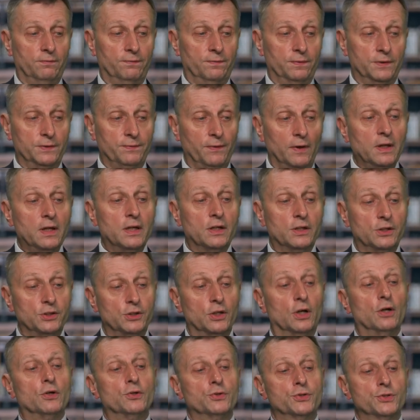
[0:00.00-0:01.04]
w swojej
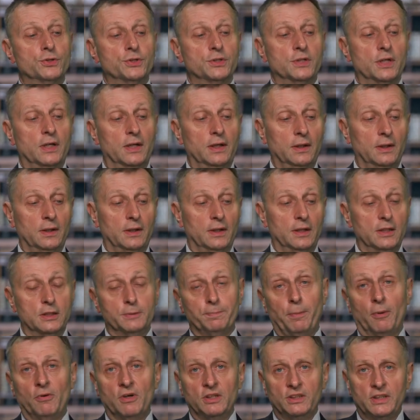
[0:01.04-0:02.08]
książce
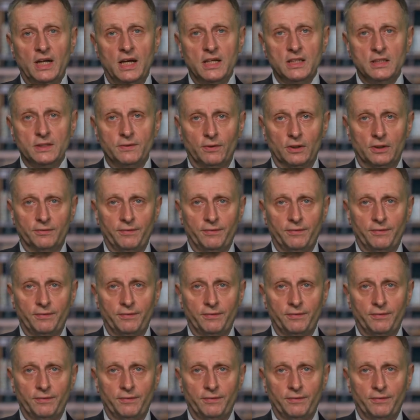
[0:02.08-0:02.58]
Społeczeństwo